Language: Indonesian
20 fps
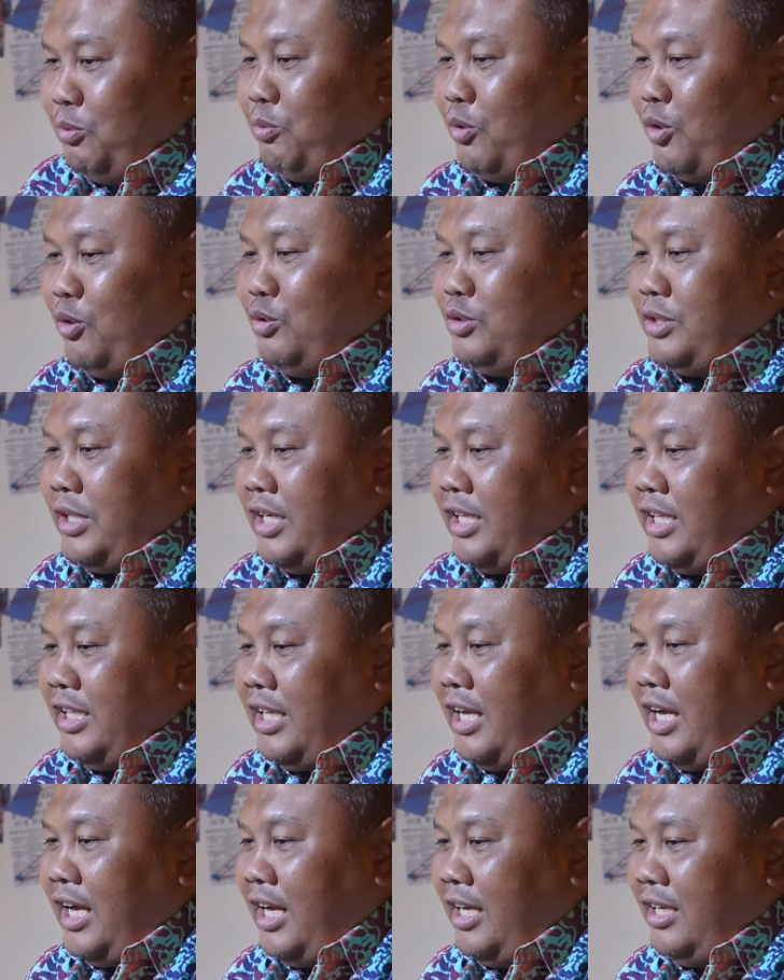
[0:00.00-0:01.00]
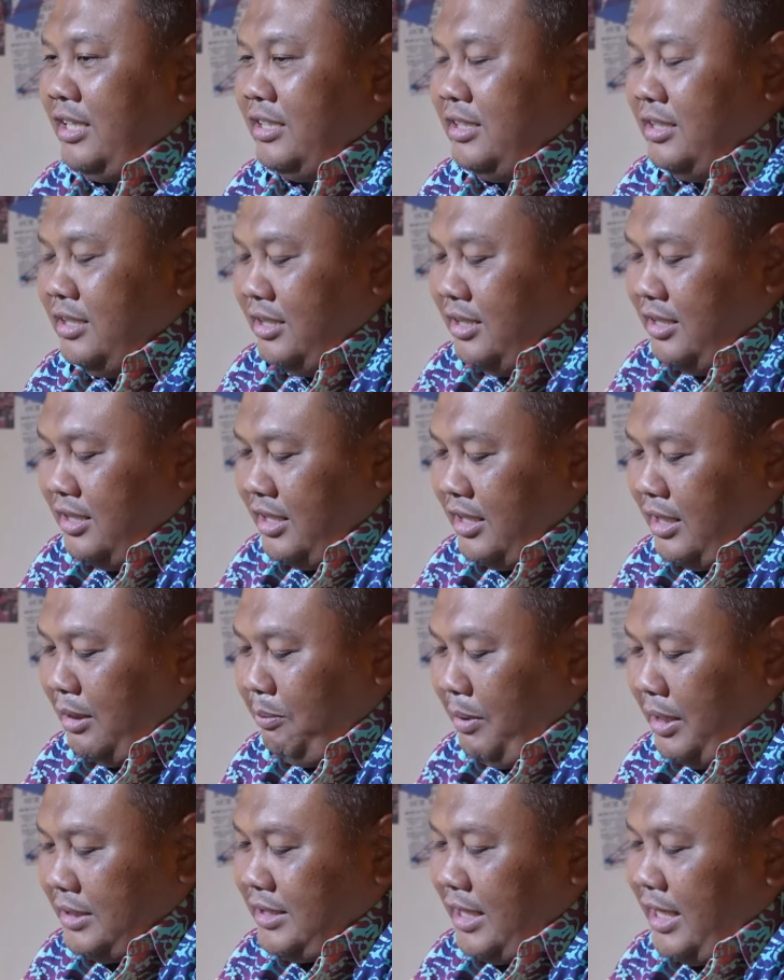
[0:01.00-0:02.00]
ibu produser kita kita
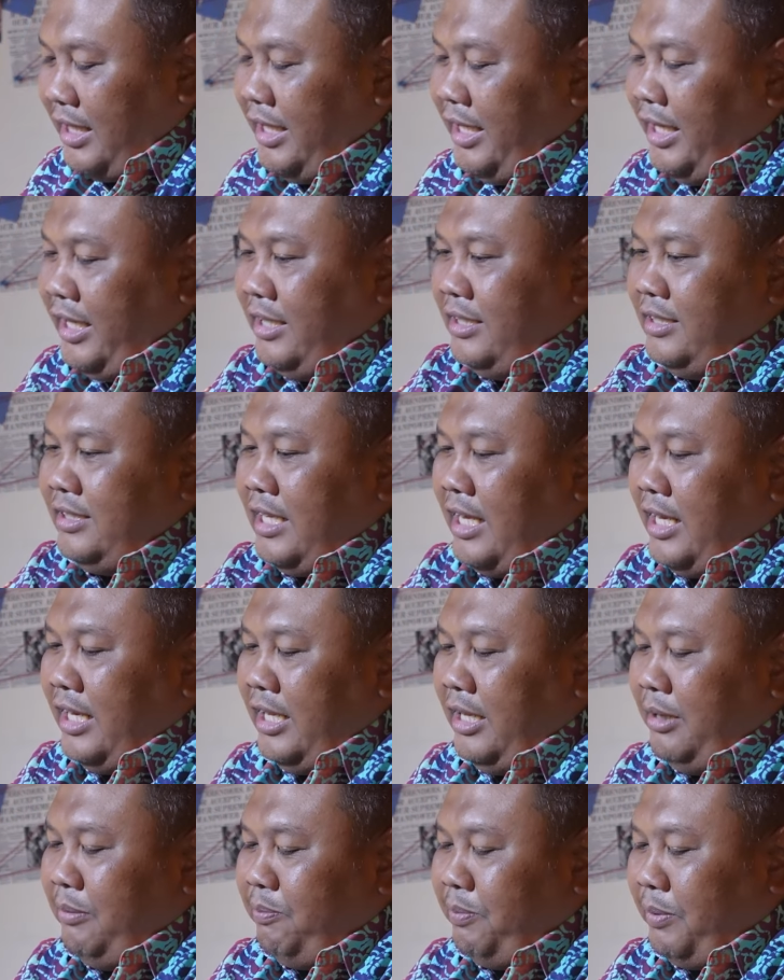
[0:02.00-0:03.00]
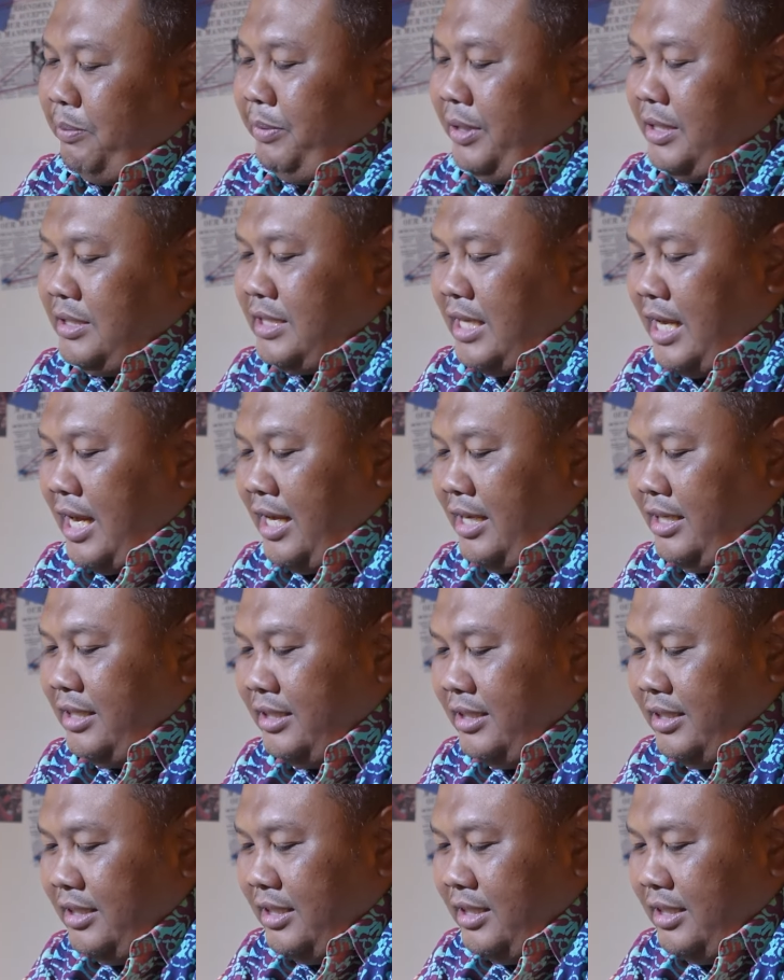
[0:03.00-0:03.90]
baca nih dari pemirsa